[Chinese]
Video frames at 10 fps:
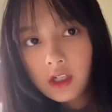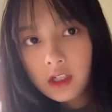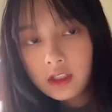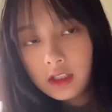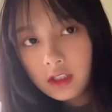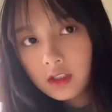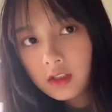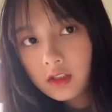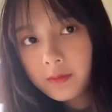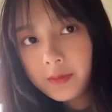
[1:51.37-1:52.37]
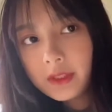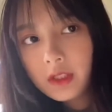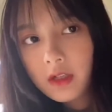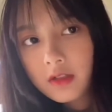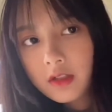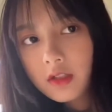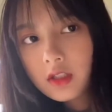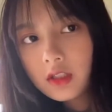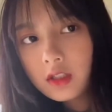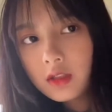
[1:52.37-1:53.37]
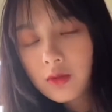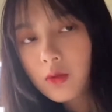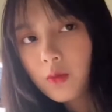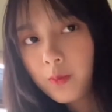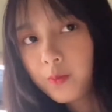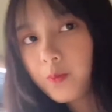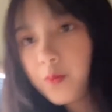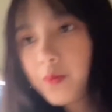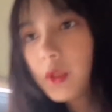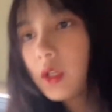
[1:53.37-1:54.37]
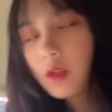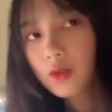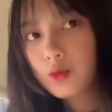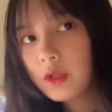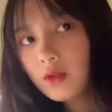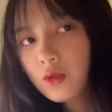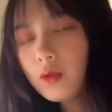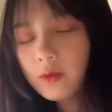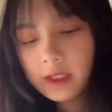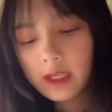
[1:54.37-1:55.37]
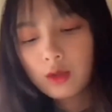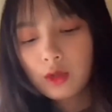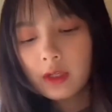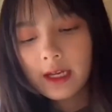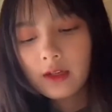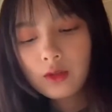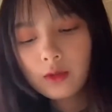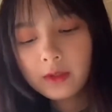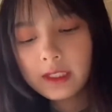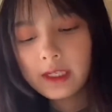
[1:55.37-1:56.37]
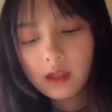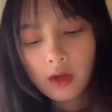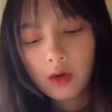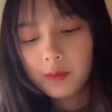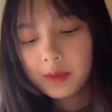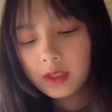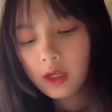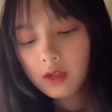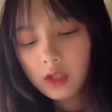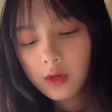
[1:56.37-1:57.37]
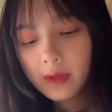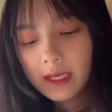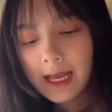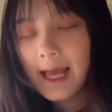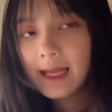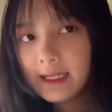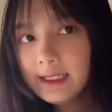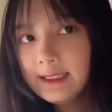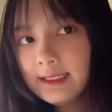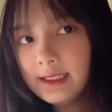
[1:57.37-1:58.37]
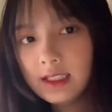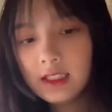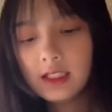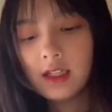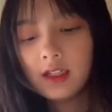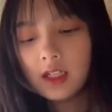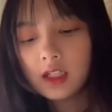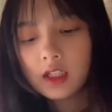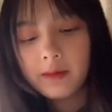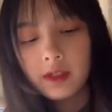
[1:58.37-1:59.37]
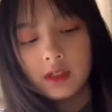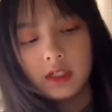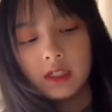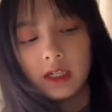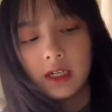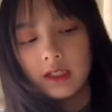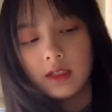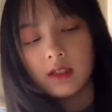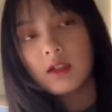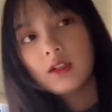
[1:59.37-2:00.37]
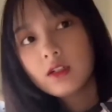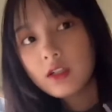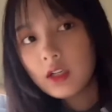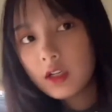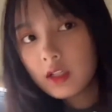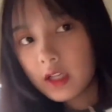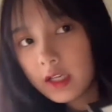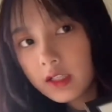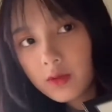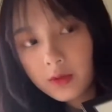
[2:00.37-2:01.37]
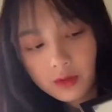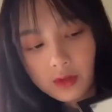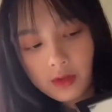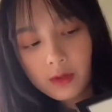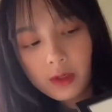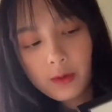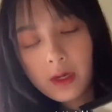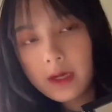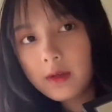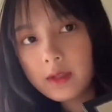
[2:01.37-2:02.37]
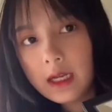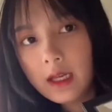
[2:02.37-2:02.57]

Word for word: 这个是比较适合那种妆重一点，妆感重一点，然后比较稍微暗黑系一点，特别是这个黑色，这个黑色我有时候会画拿来